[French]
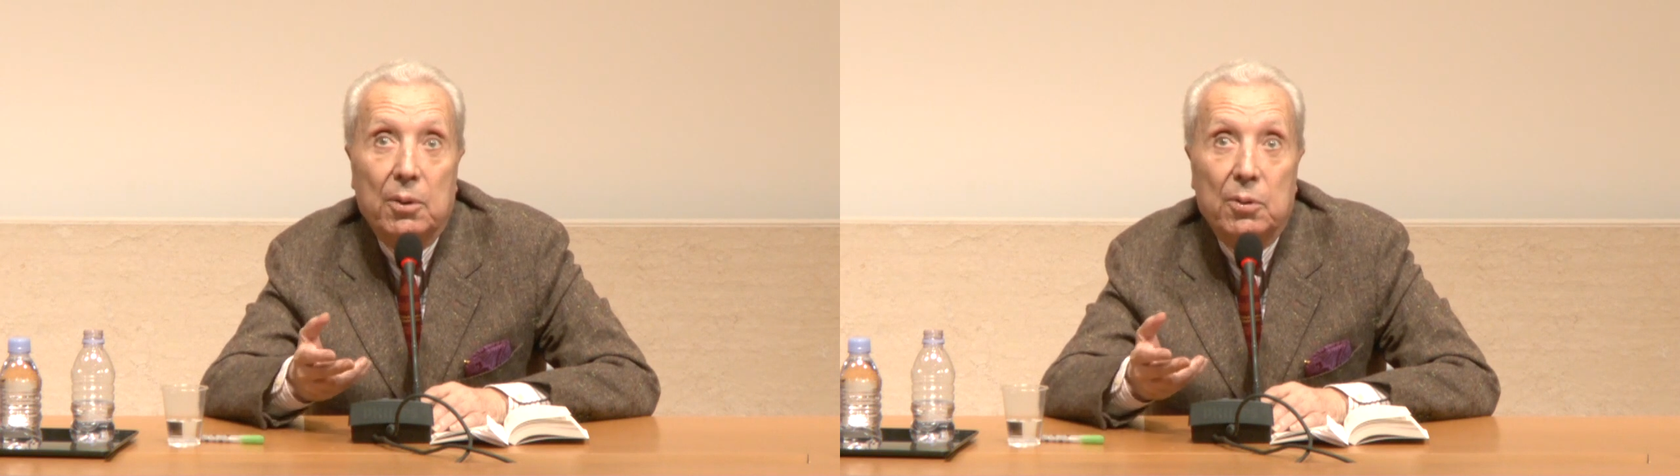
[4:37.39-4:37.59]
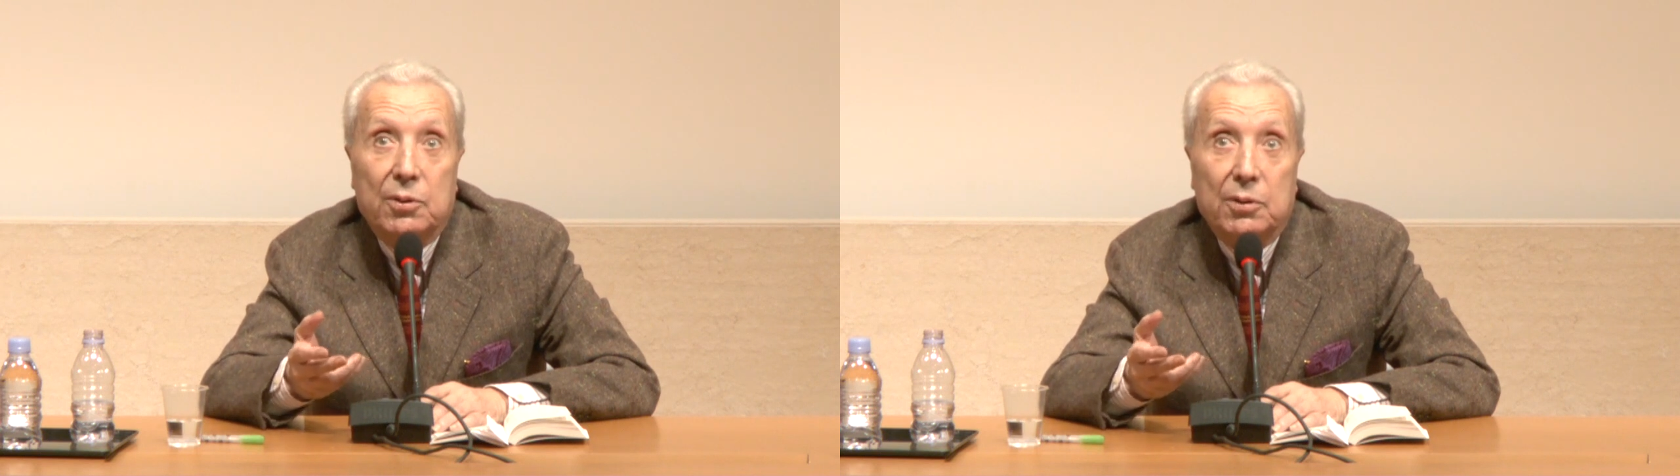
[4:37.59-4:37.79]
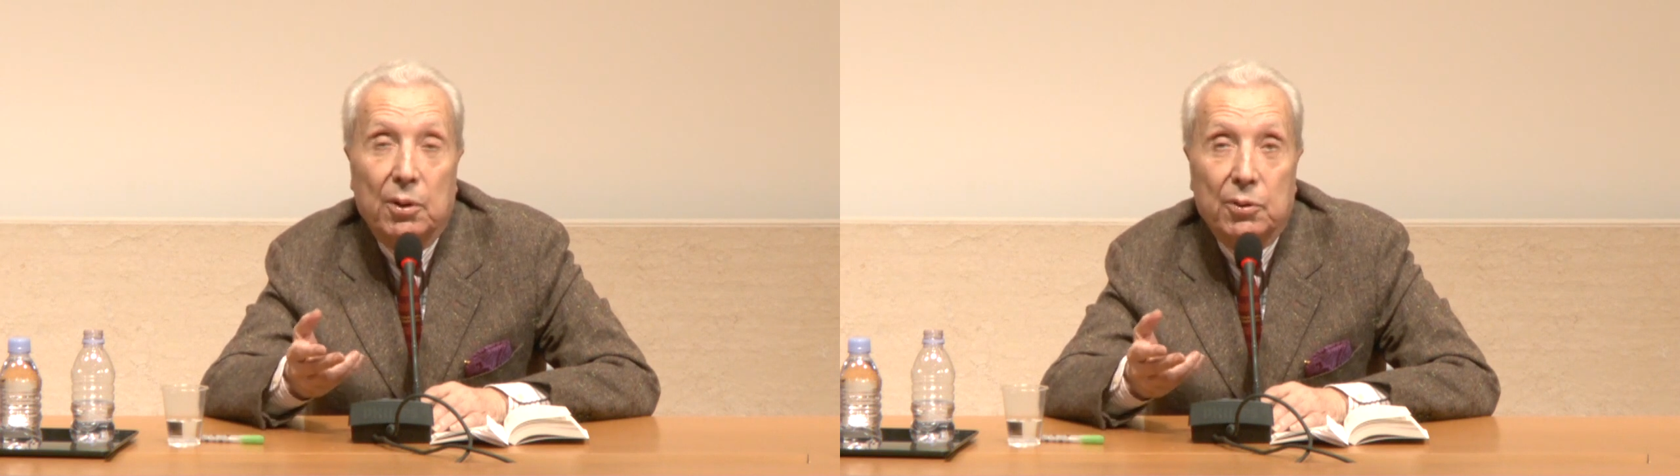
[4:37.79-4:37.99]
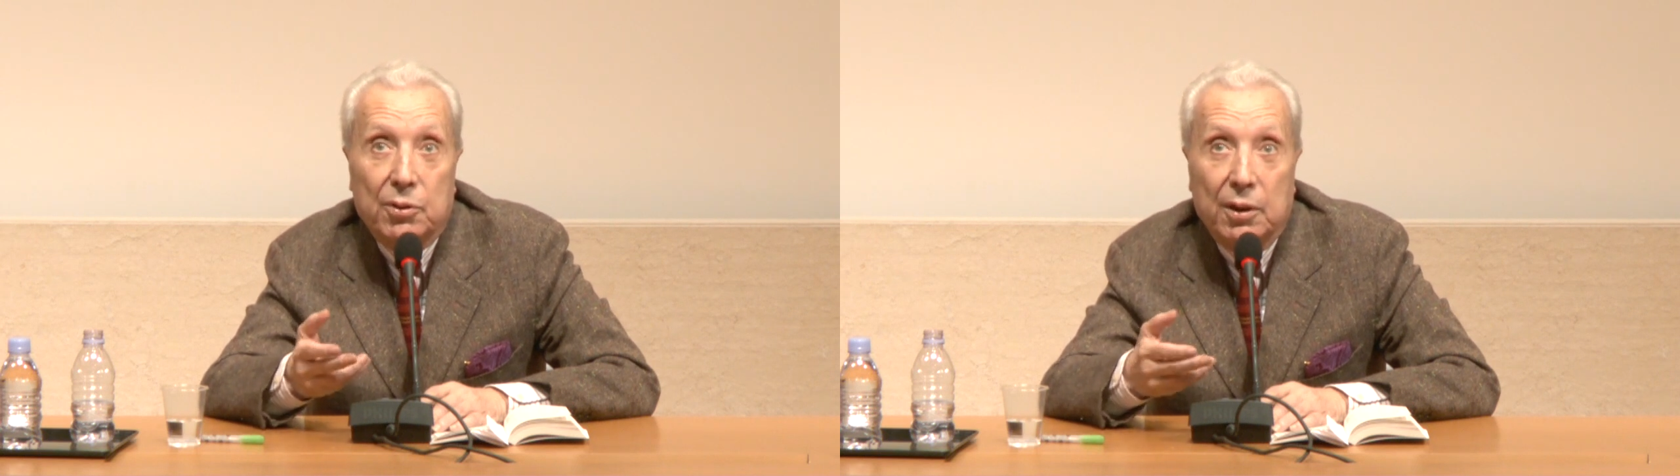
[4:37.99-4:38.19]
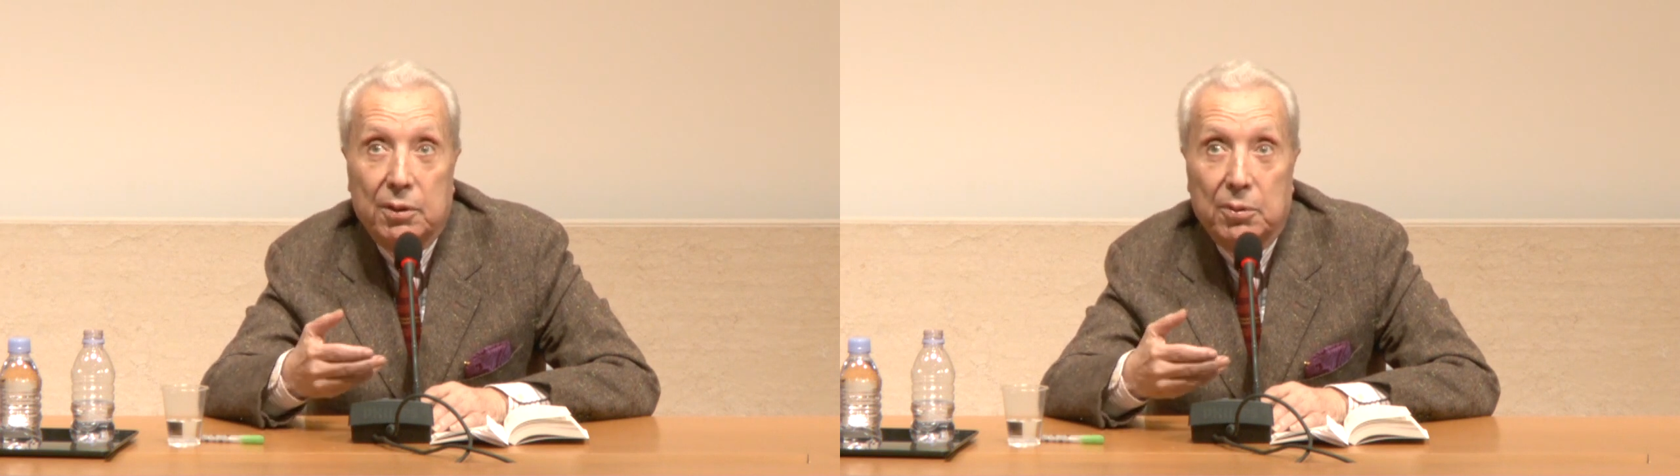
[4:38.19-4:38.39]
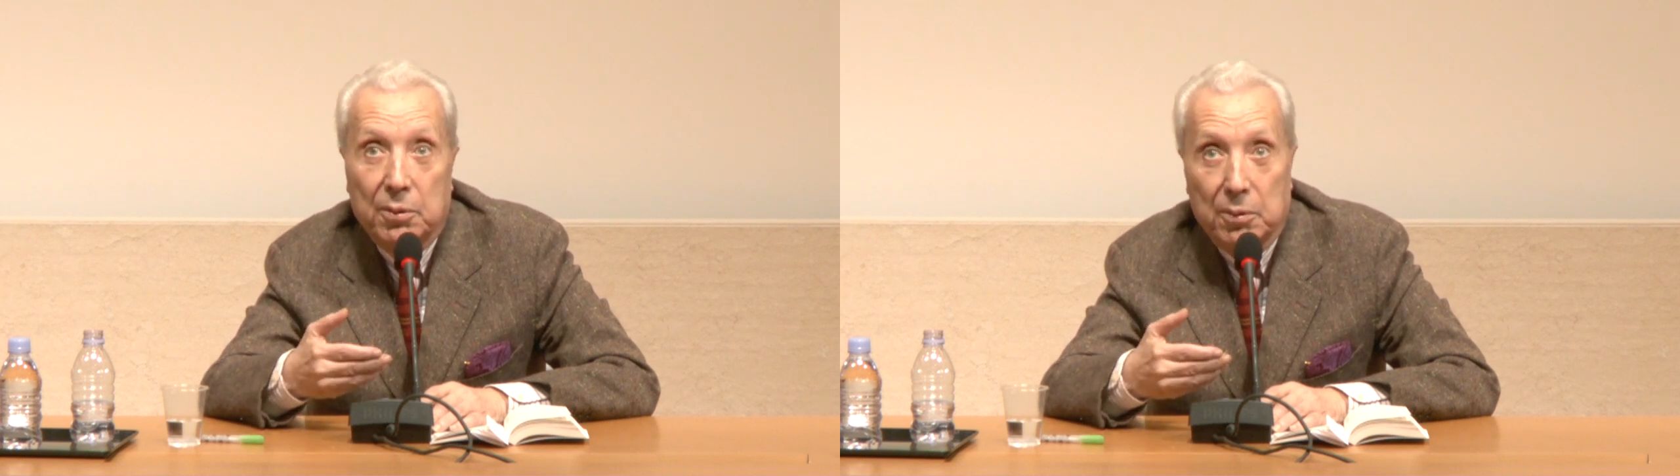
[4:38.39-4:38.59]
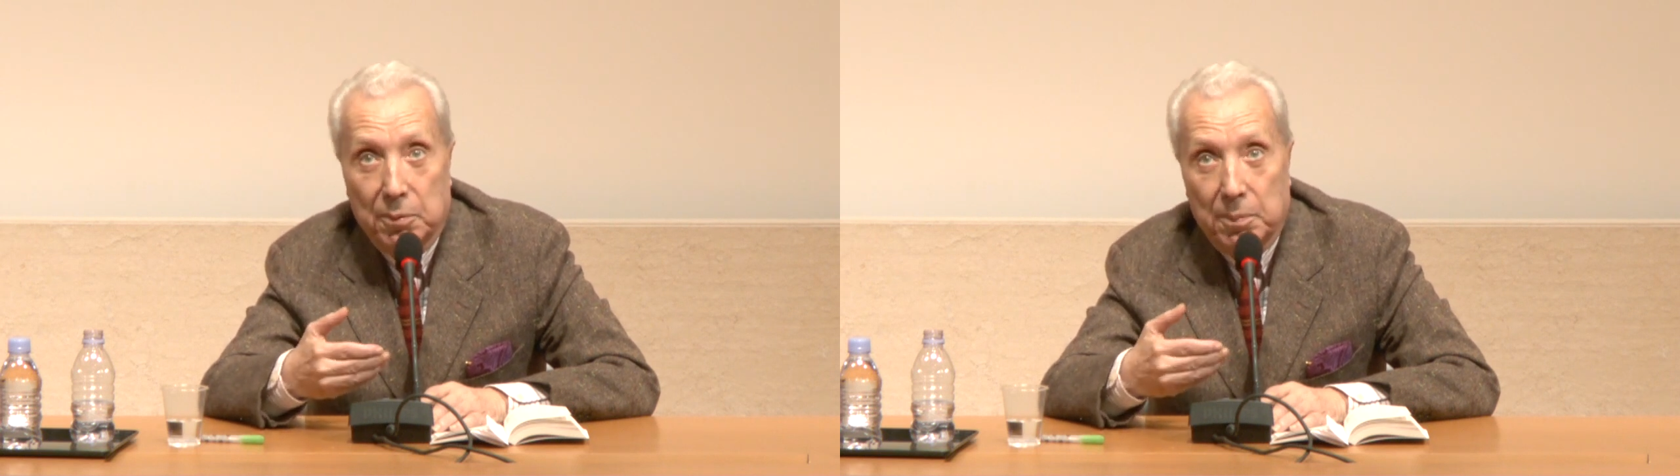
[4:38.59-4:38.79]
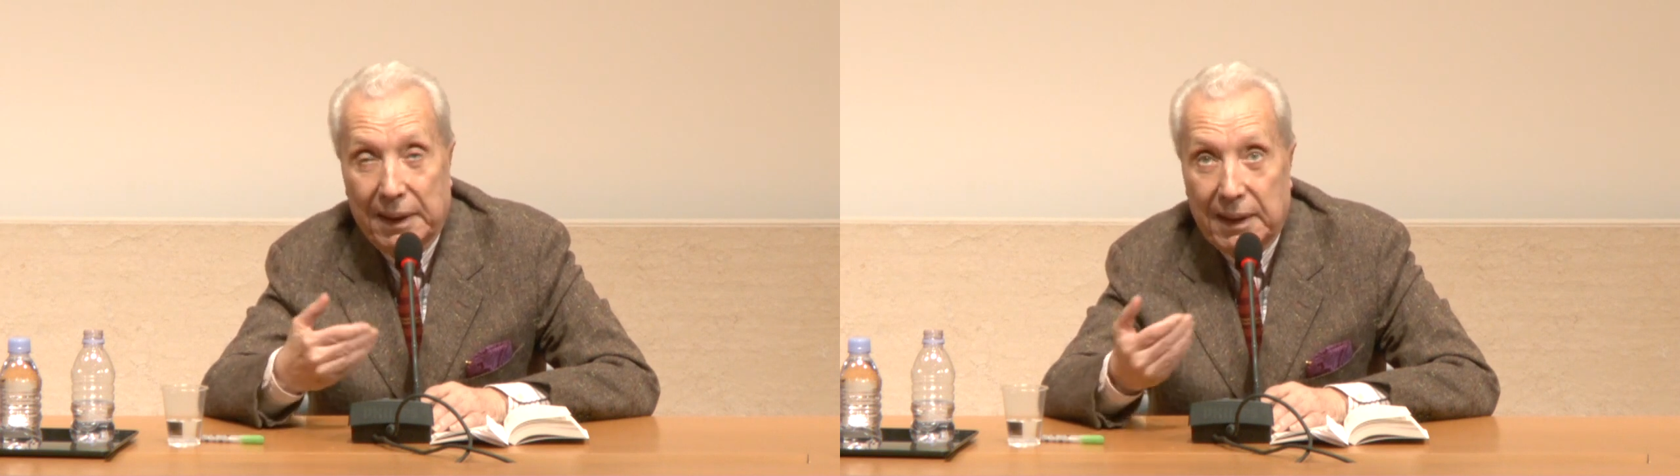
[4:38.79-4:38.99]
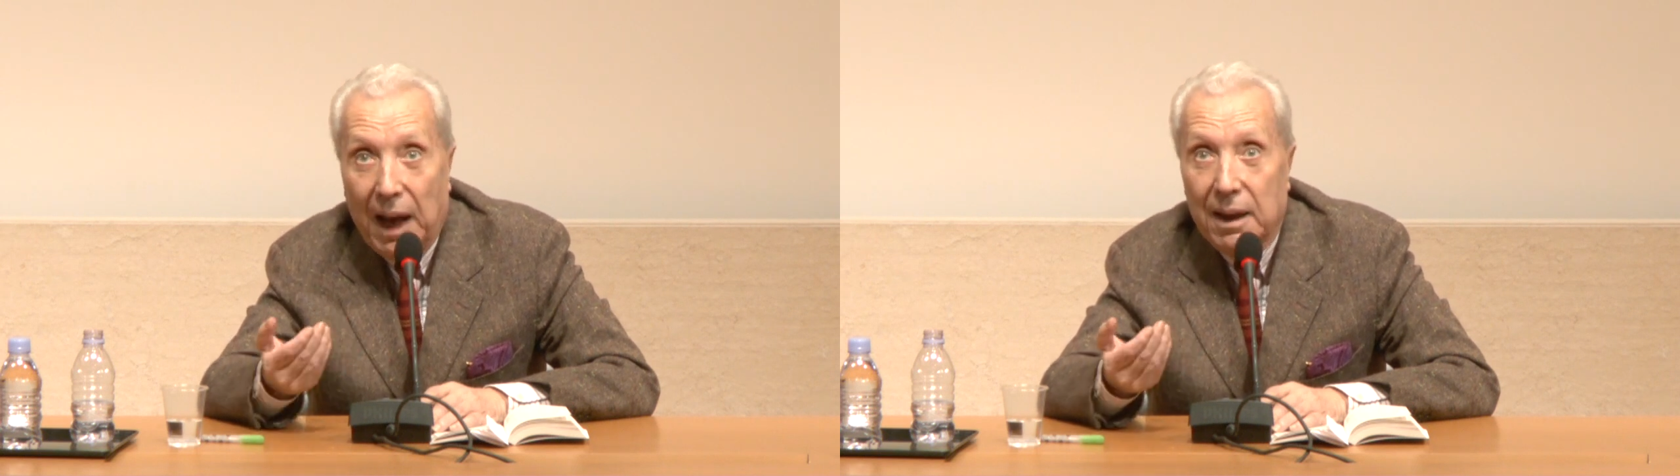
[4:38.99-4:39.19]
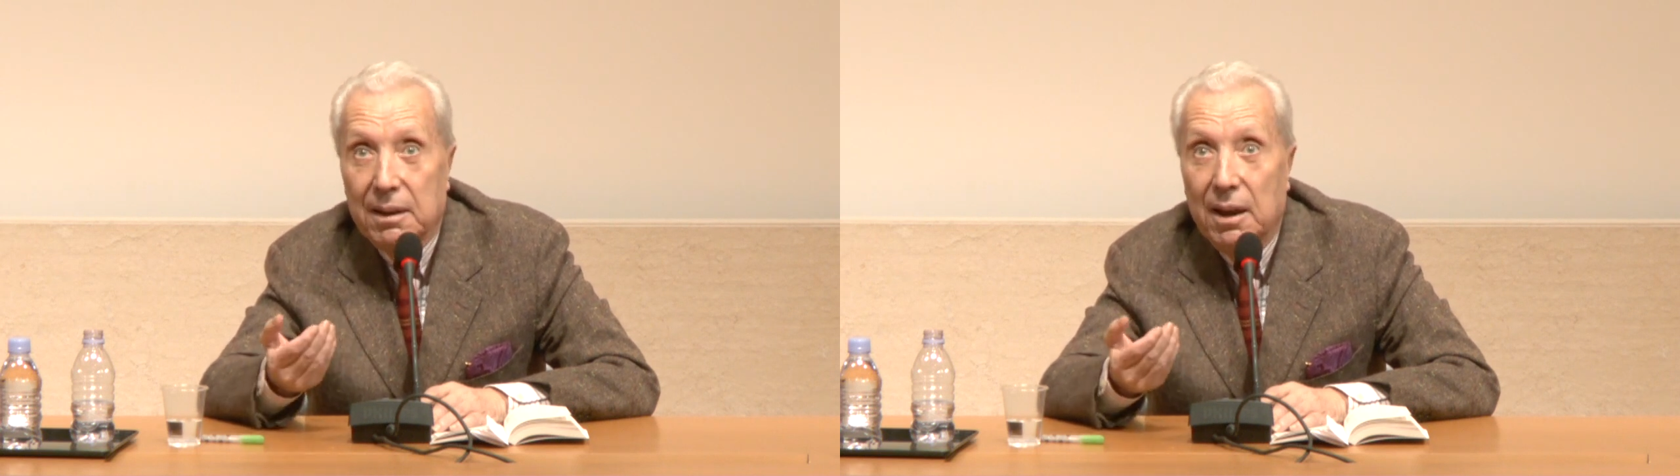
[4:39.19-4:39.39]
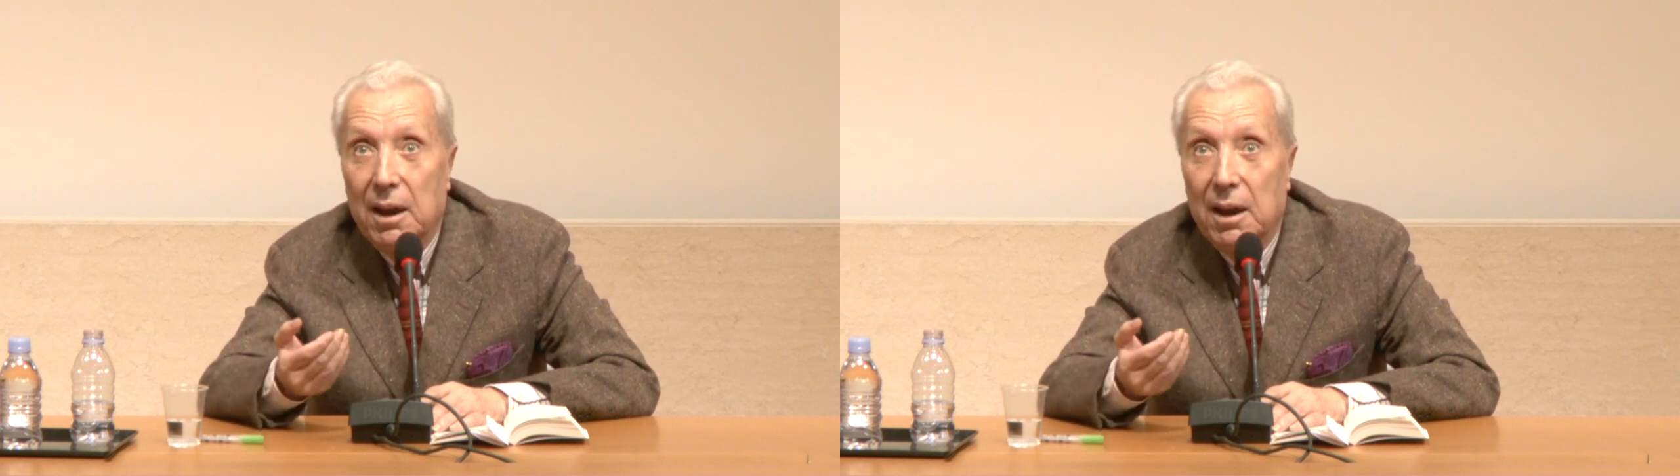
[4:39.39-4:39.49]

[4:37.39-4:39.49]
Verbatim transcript: y a eu dans cette bataille,